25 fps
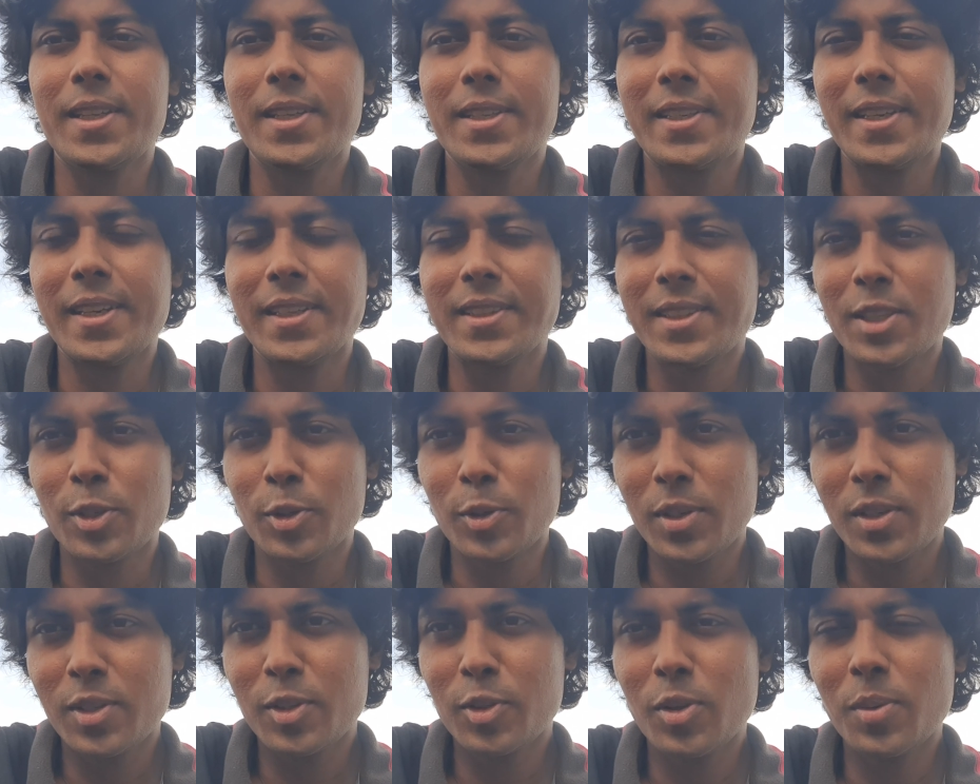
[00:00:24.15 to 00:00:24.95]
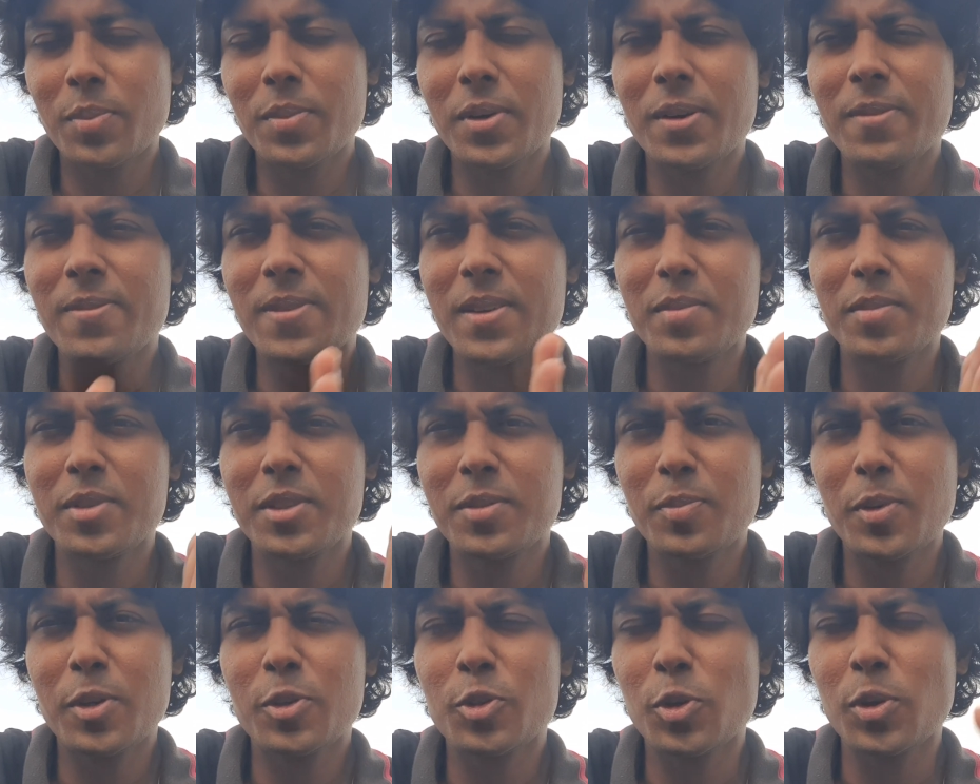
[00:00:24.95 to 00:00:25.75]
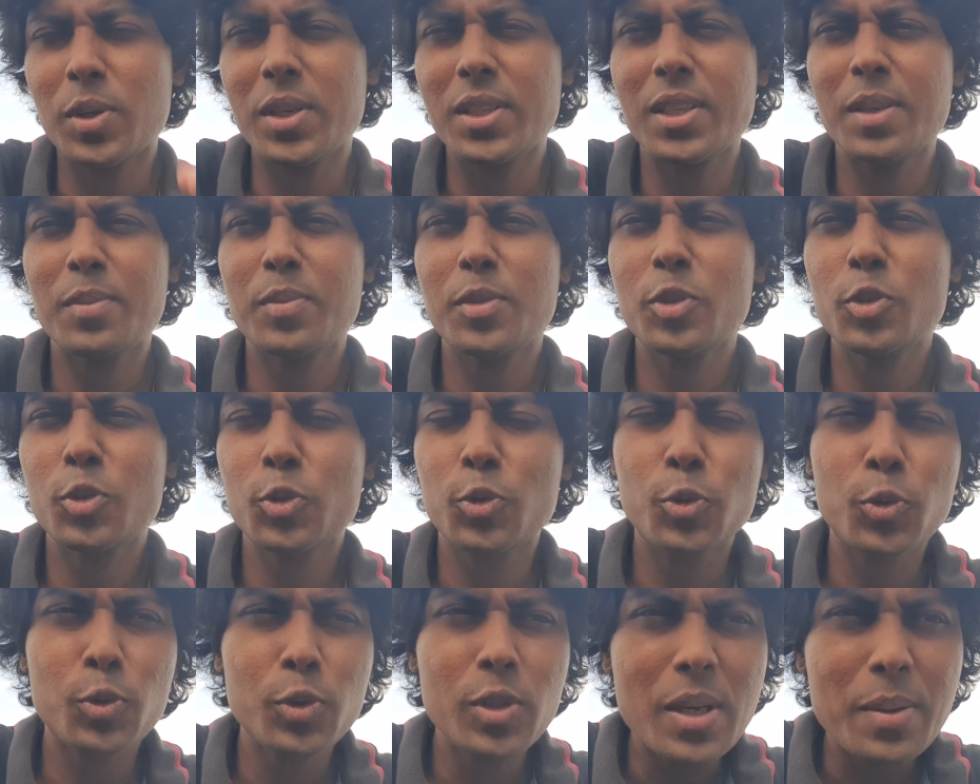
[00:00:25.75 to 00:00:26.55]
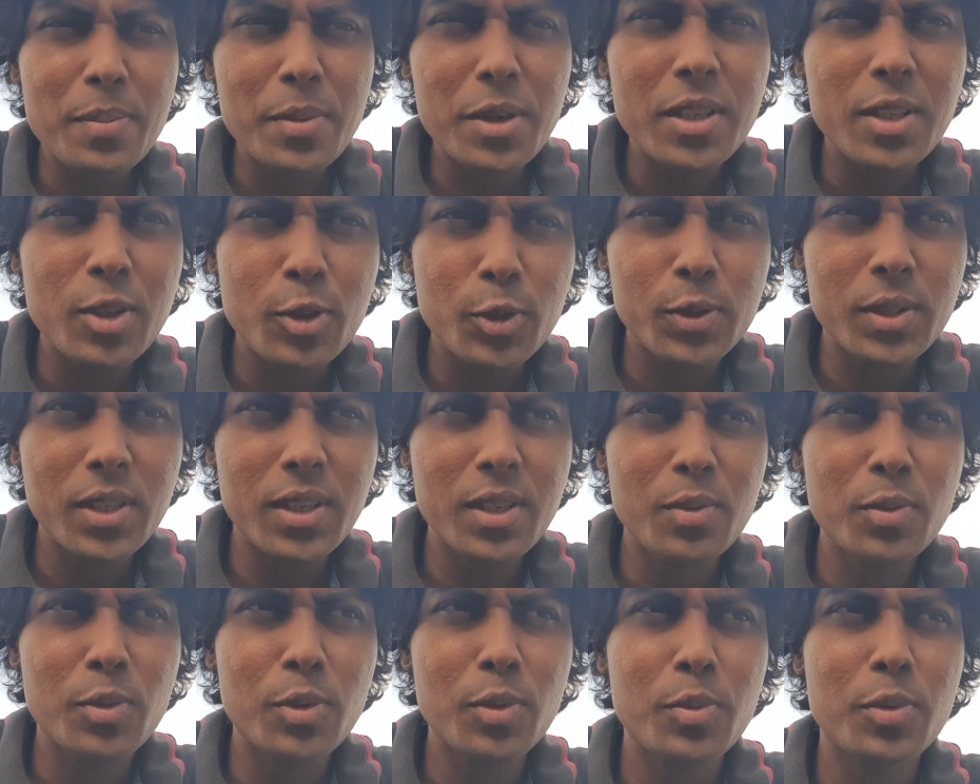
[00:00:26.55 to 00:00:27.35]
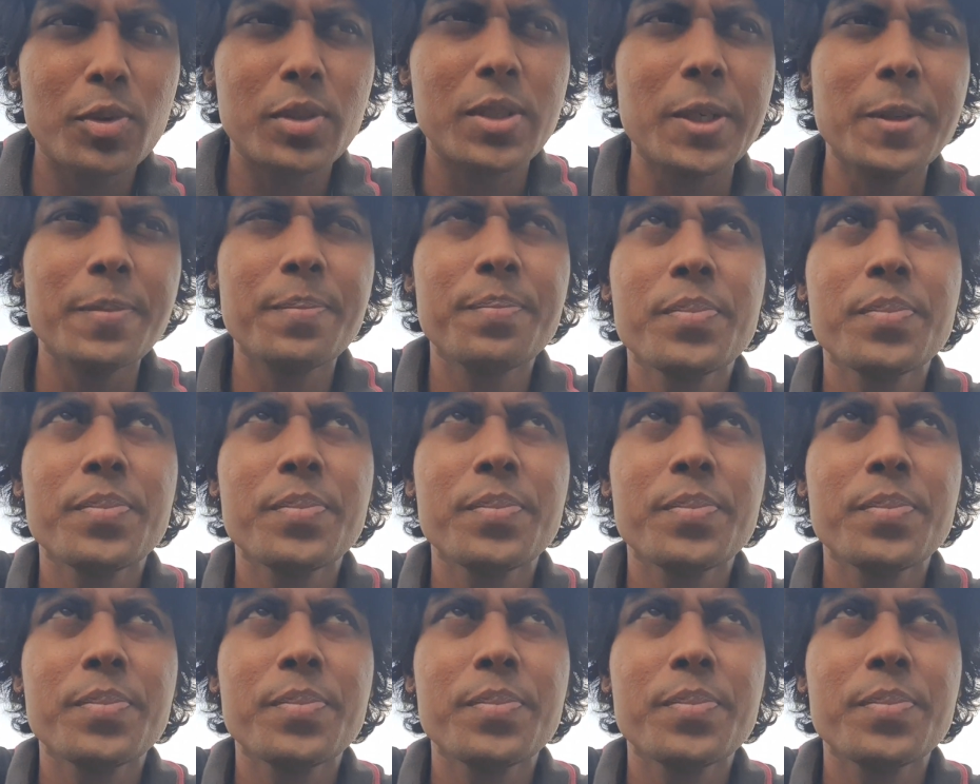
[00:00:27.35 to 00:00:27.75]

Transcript: জানতে হলে কিন্তু আপনারা ফিল্ম স্পেয়ার সঙ্গে থাকবেন তো শুরুতে আমরা যে কথাটা বলবো যে